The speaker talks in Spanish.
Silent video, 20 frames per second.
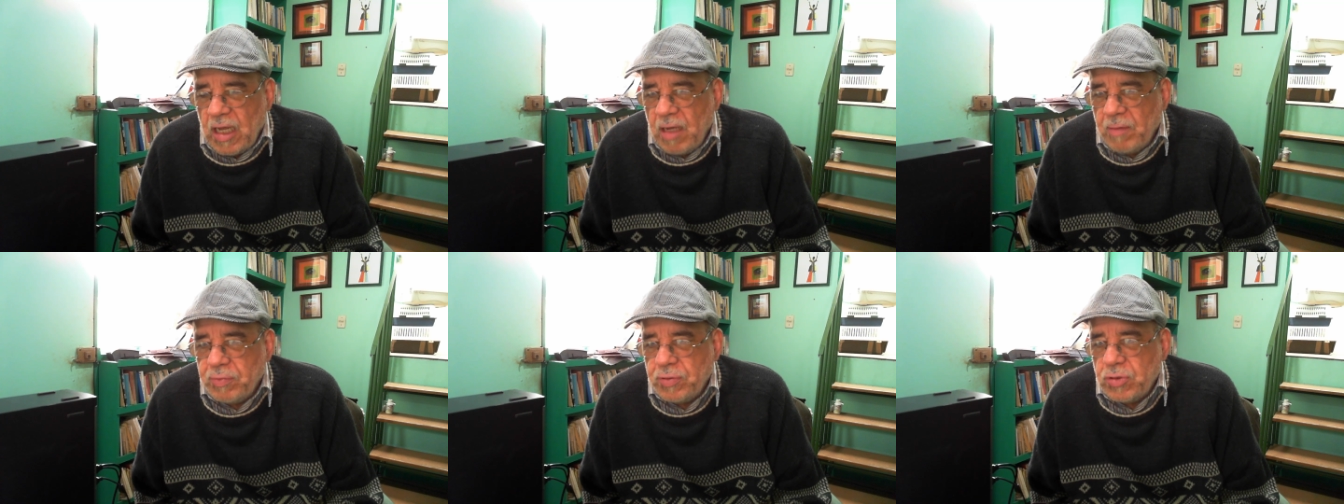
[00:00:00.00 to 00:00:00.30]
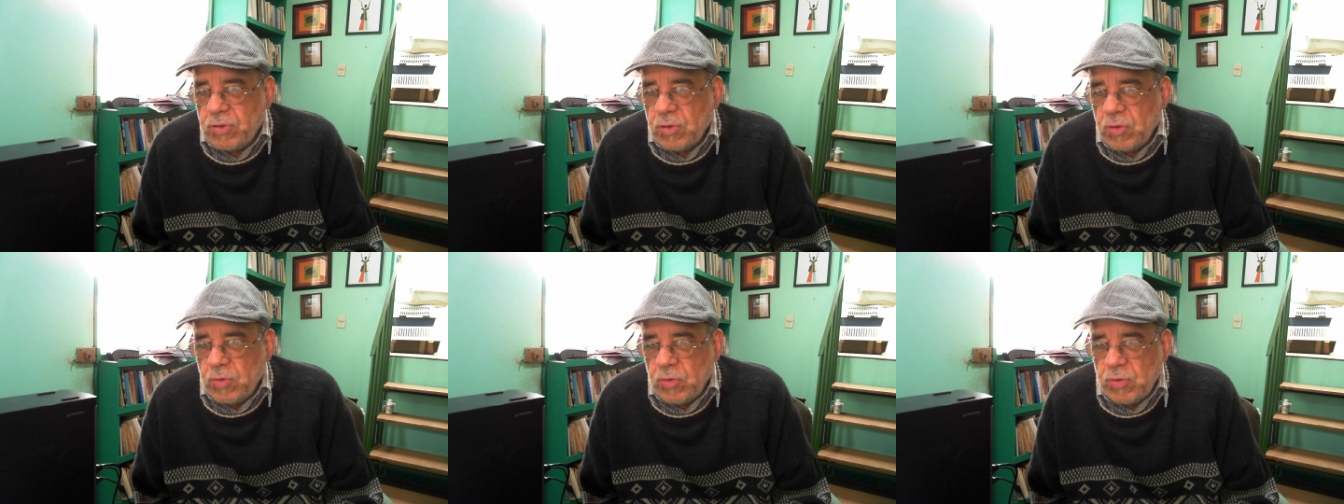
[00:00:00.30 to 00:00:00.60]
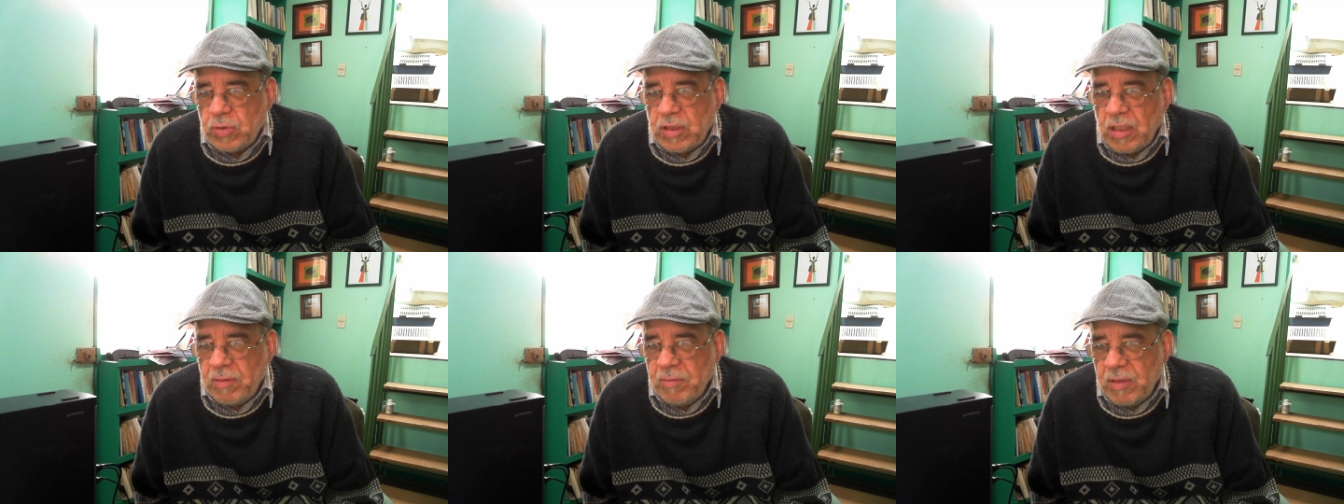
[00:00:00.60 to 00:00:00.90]

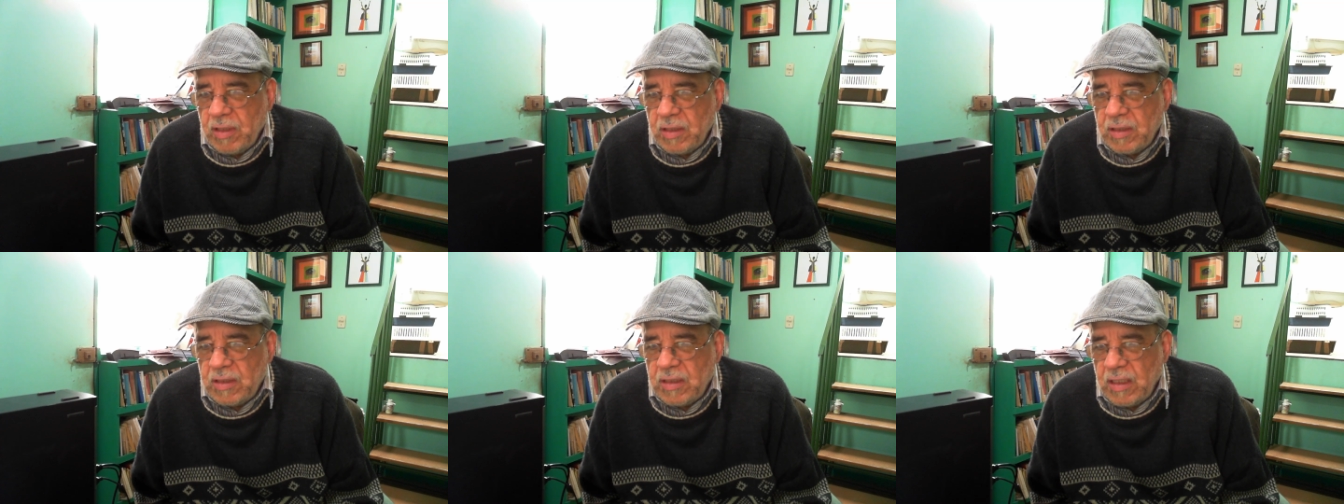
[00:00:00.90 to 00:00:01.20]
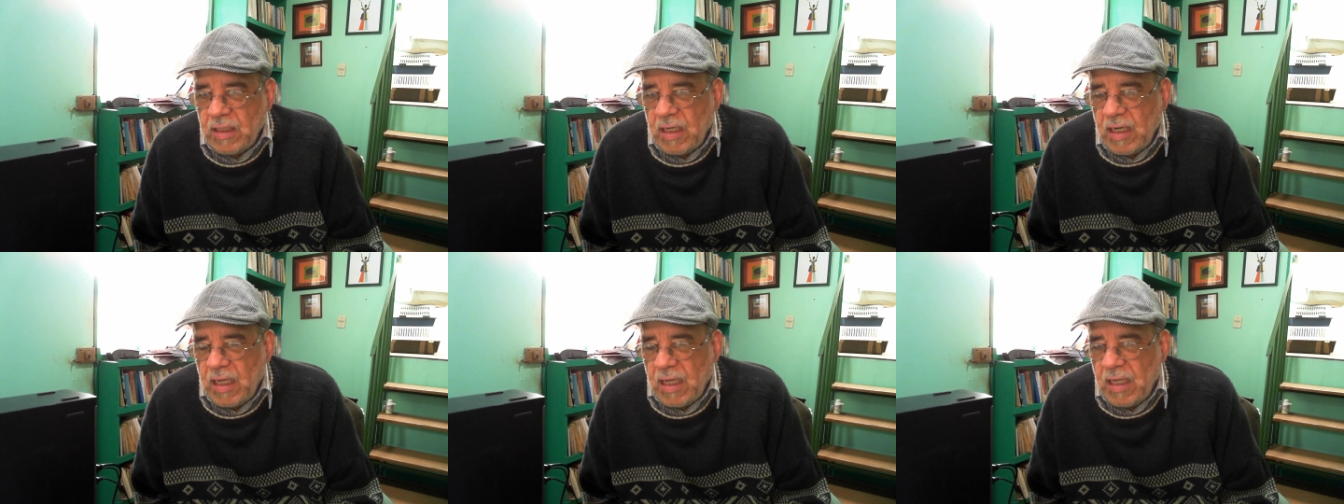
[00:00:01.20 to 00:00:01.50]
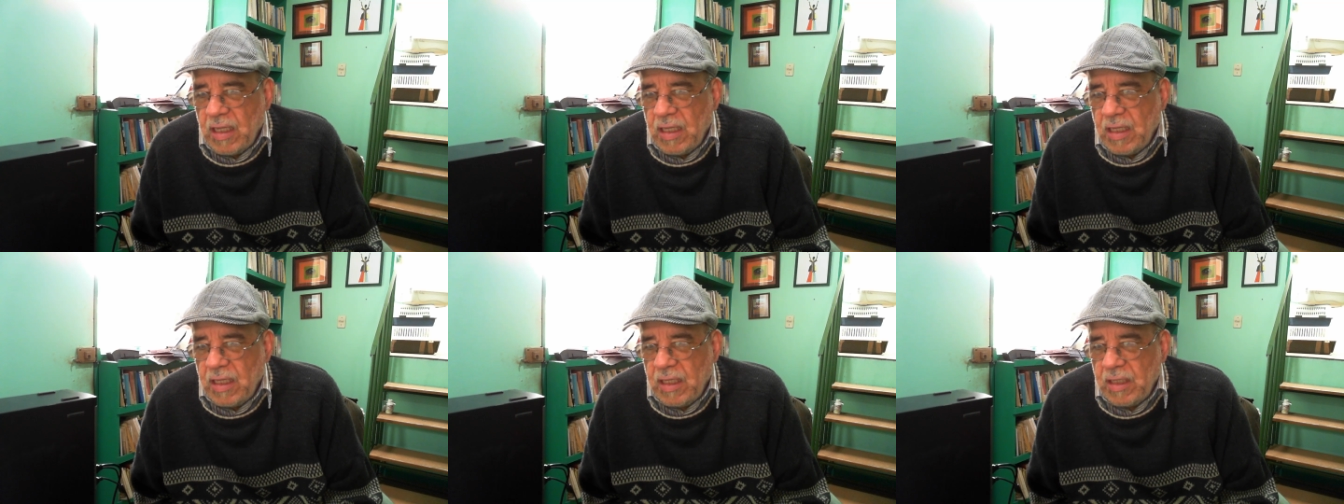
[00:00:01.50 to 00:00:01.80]
absolutamente
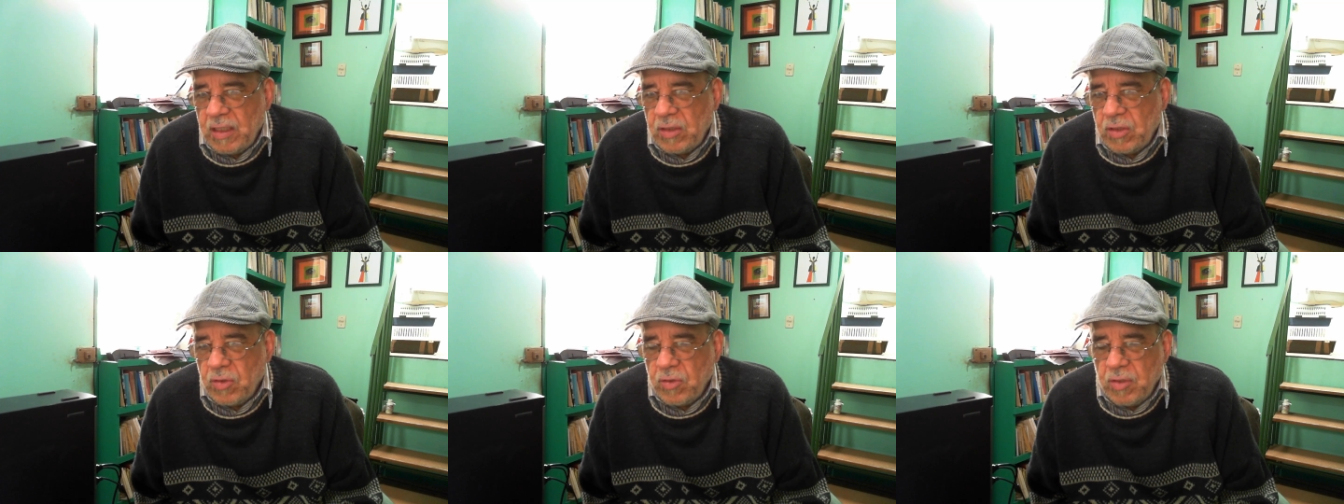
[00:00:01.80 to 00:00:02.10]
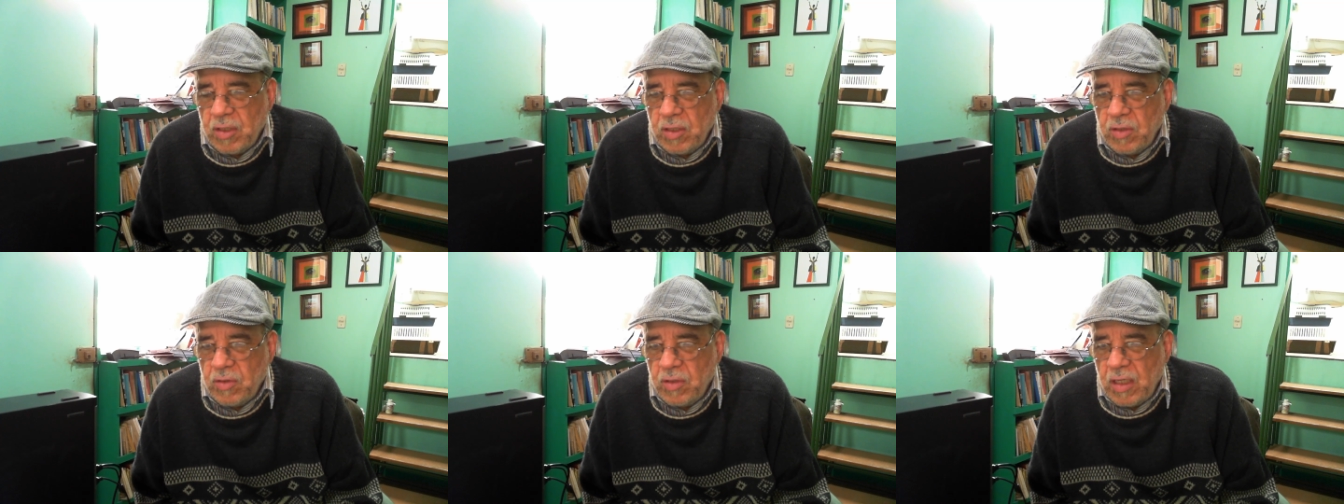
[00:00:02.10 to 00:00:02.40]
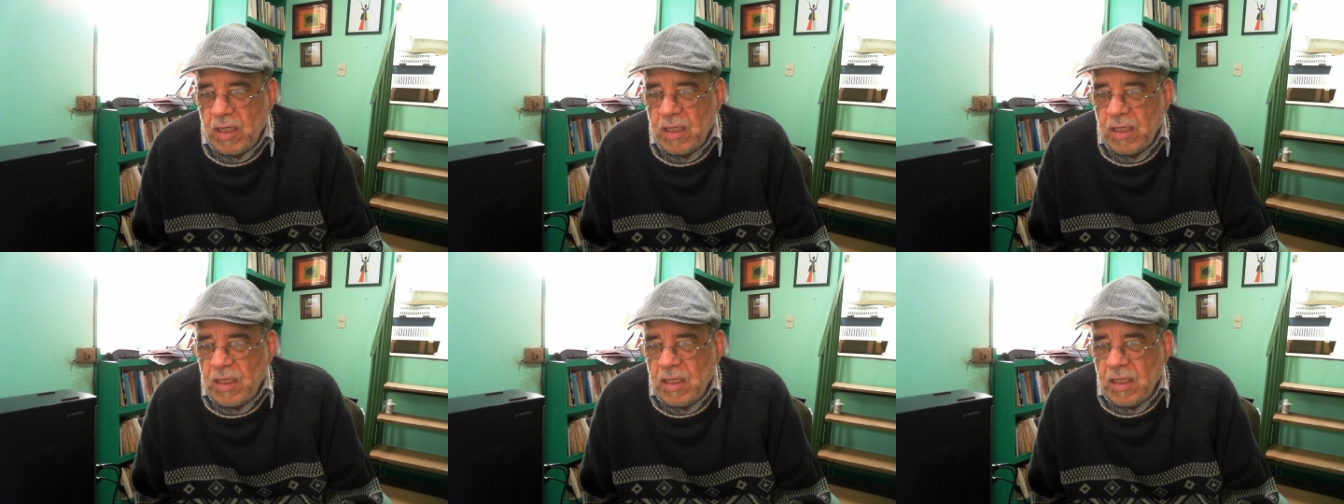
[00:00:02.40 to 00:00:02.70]
nada de innovadora.